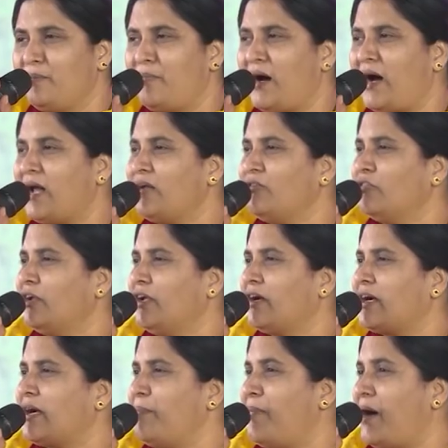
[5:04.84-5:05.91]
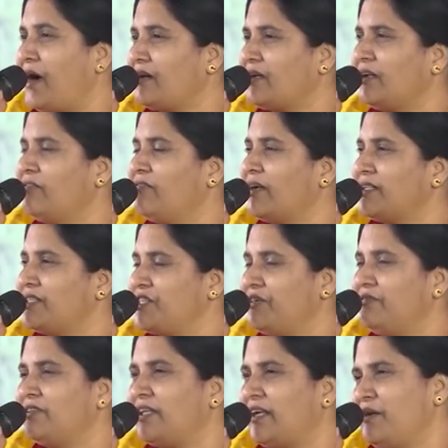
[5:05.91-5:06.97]
మానవుల యొక్క మాటలు వారి
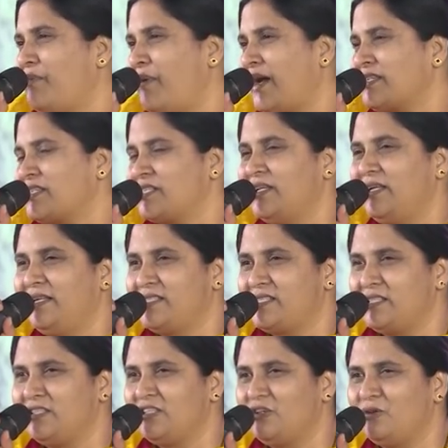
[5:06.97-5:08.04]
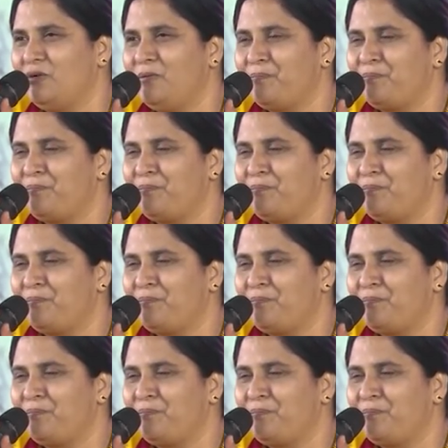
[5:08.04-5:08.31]
జీవితాన్ని మార్చలేని స్థితిలో